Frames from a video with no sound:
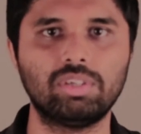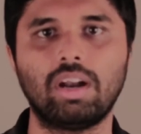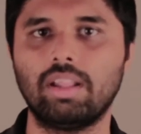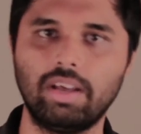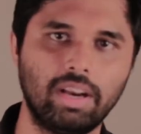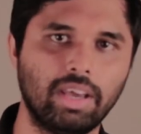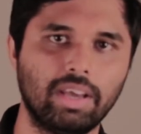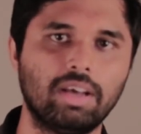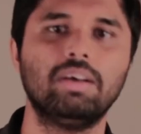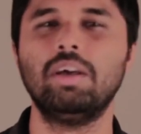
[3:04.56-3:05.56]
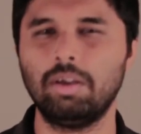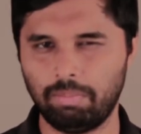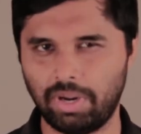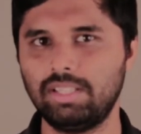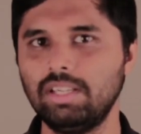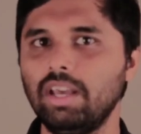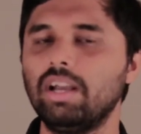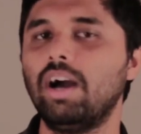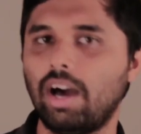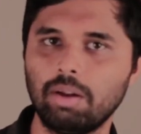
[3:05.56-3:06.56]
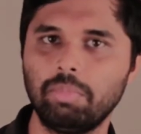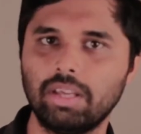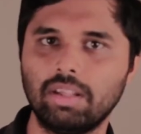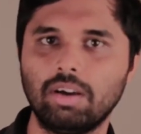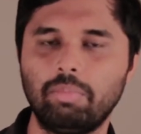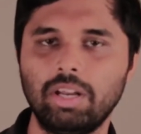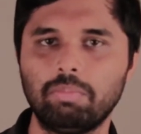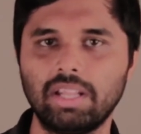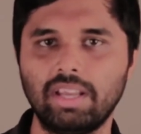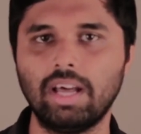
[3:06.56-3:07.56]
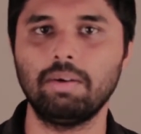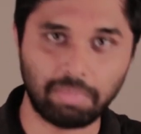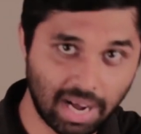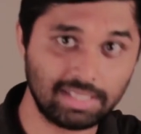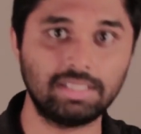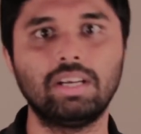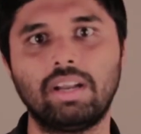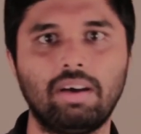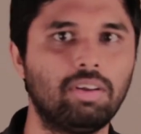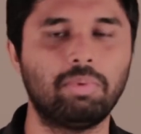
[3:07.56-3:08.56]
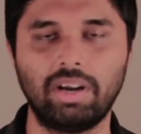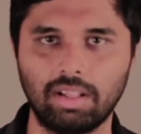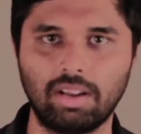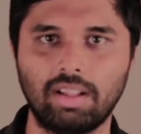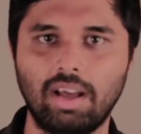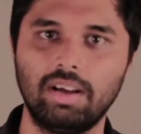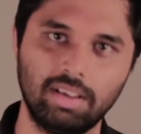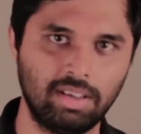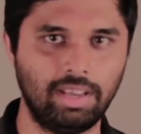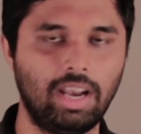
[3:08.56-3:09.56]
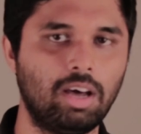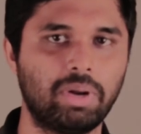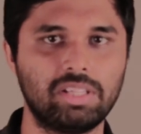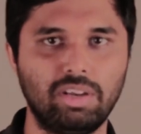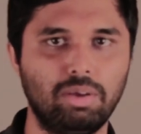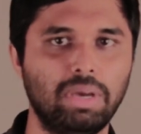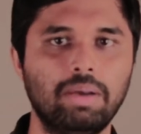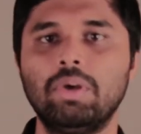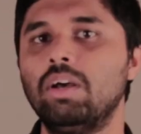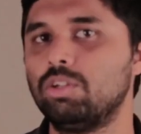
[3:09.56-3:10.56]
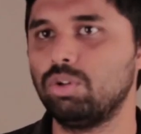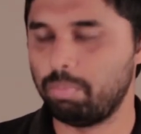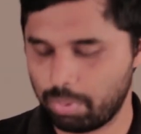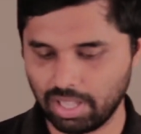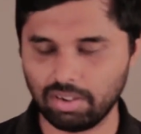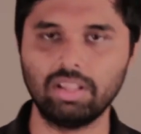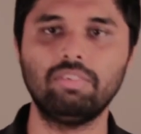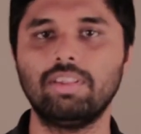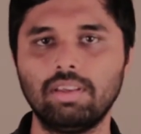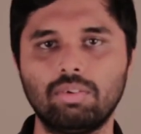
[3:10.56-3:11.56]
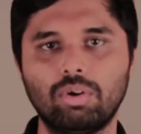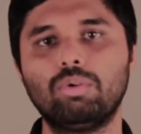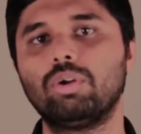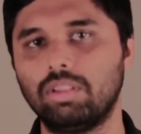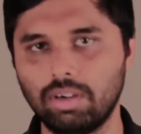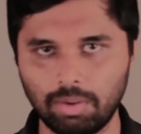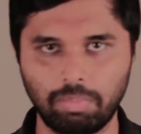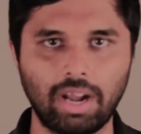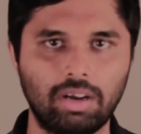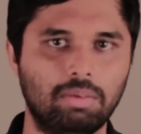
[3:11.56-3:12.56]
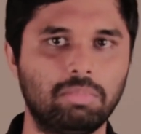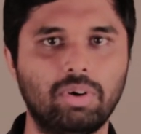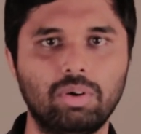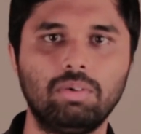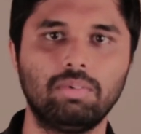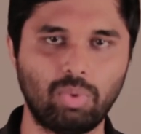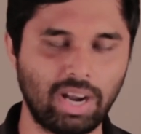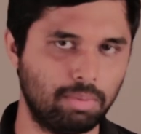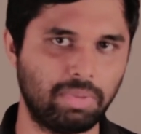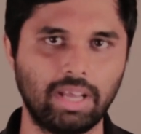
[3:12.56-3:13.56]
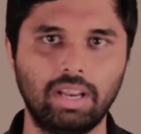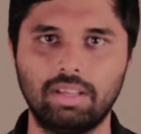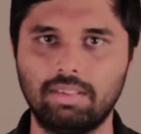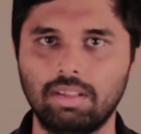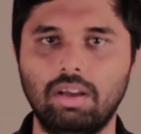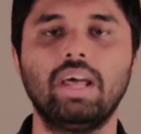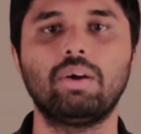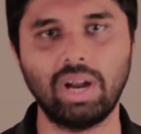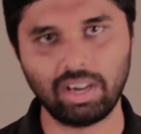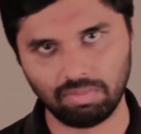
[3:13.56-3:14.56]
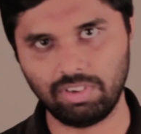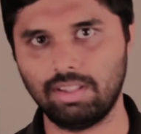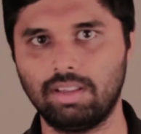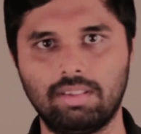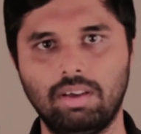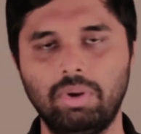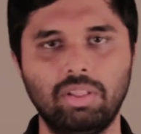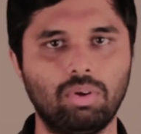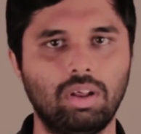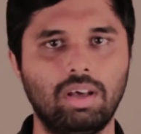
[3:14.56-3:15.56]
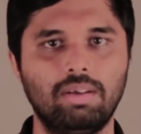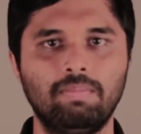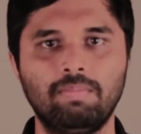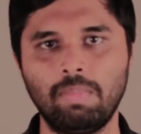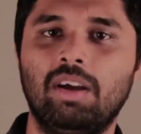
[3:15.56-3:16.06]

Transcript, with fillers: ஃப்யூச்சரில் தான் இருக்கீங்க பிரச்சனை எங்கே ஆரம்பிக்குது அப்படின்னு பார்த்தீங்கன்னா பாஸ்ட்டுக்கு ட்ராவல் பண்ணுறதுல தான் எல்லா பிரச்சனையுமே ஸோ இப்போ தான் வந்து ஃபிசிக்ஸோட ஒரு தேர்ட் பார்ட் நம்ம வரும் குவாண்டம் மெக்கானிக்ஸ் இல்லை குவாண்டம் ஃபிசிக்ஸ் அப்படின்னு சொல்லலாம்